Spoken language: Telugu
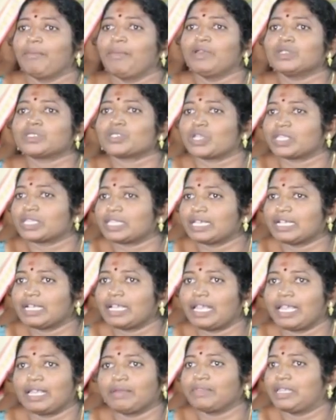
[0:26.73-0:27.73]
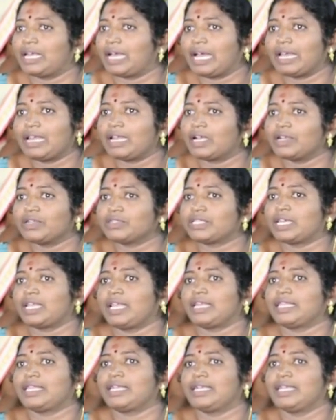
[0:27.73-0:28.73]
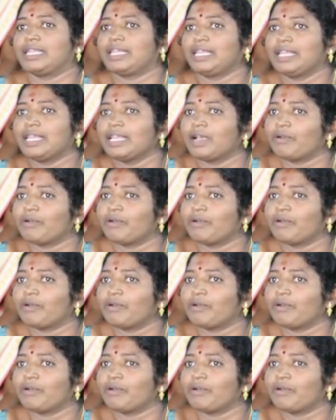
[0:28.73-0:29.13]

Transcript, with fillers: మేము సొంతంగా ఏం దారులు అడుగుతా లేదండి